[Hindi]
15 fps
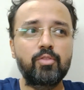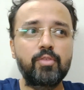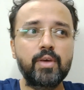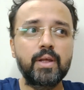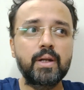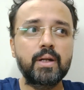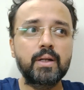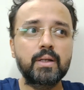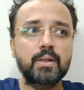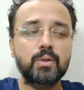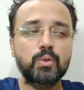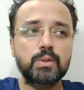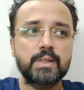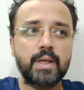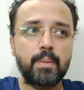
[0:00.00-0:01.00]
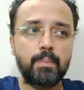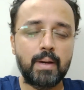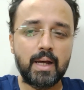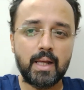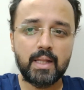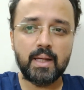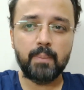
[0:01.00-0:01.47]
फिर उसके
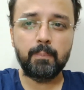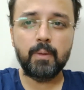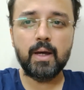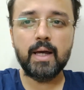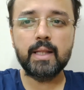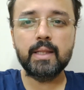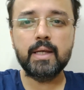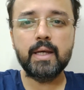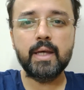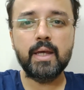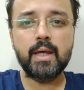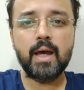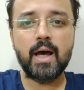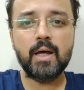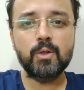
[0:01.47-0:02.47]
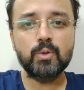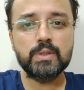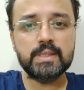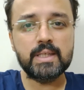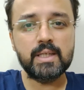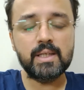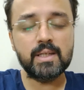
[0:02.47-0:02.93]
बाद आपका आता है आर ओ
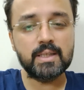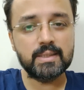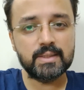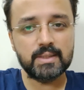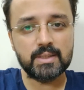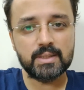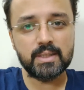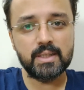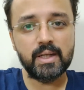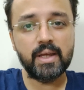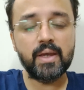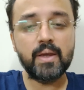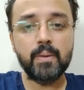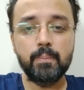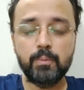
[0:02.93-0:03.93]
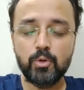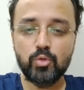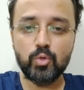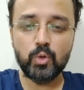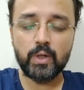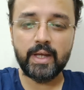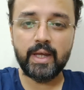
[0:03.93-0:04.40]
सी ई कंसिस्टेंट है
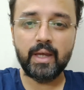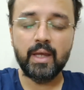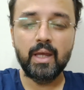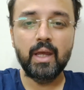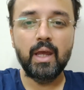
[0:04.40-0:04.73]
इम्प्रूव हो रहा है